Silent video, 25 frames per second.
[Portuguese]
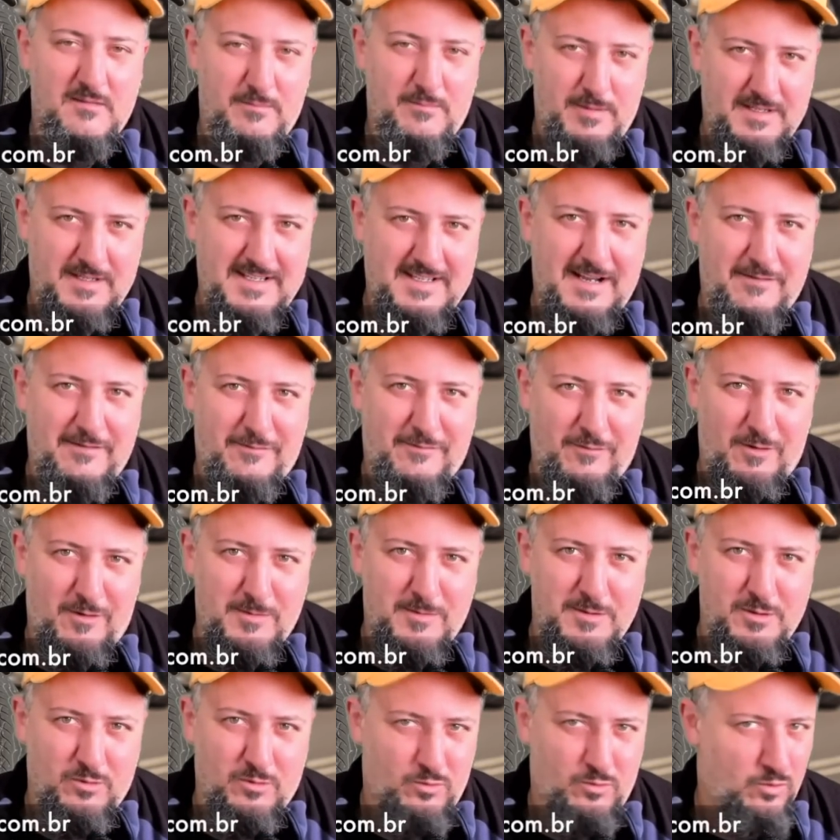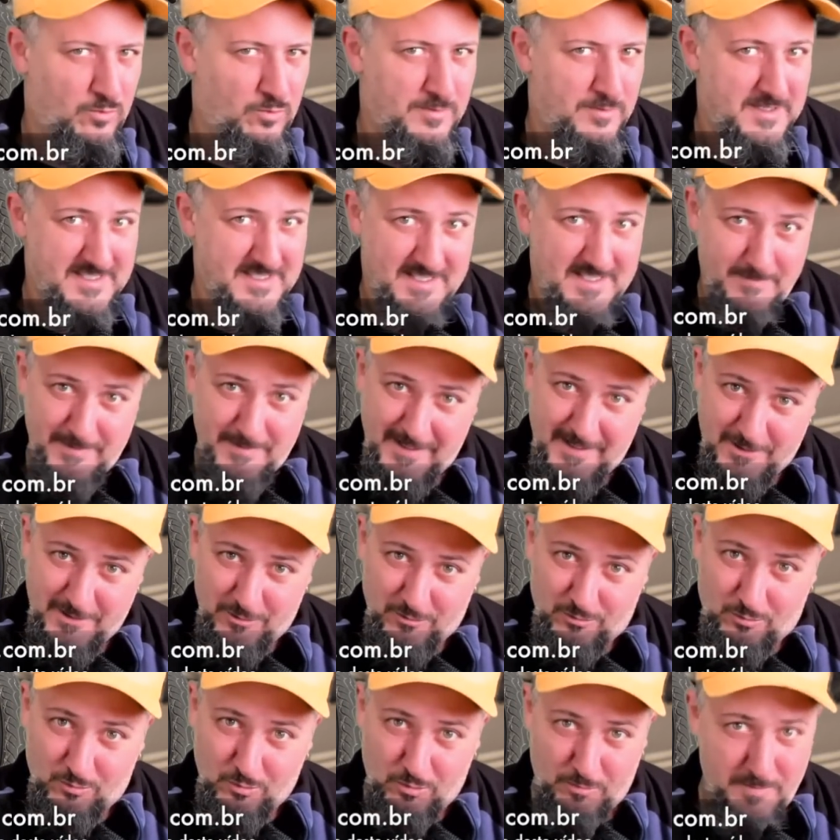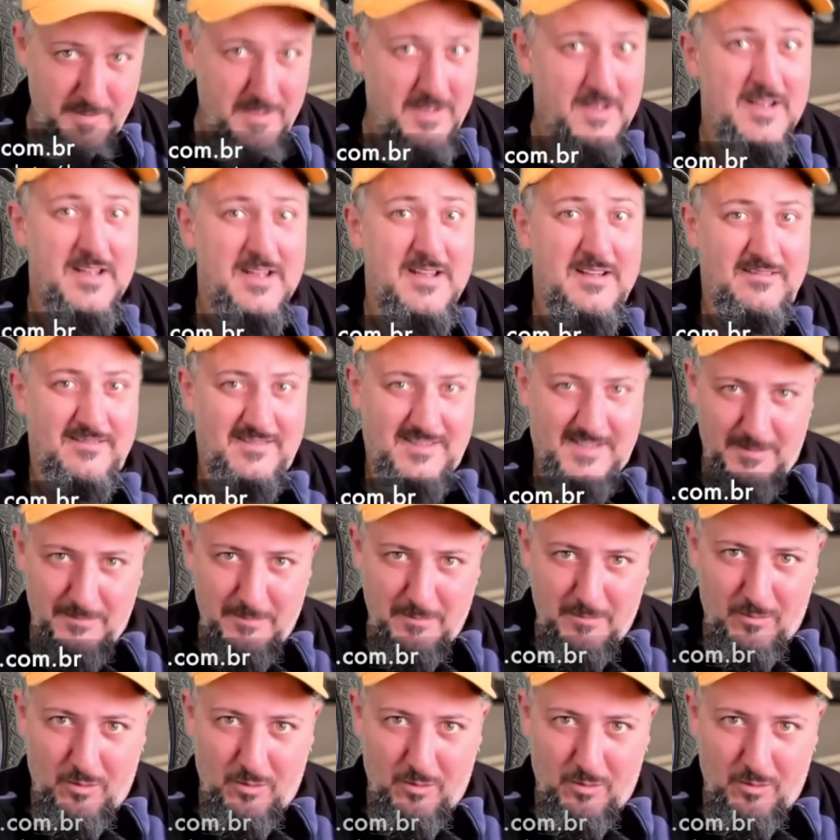plataforma do YouTube. Nesse depender do YouTube, estamos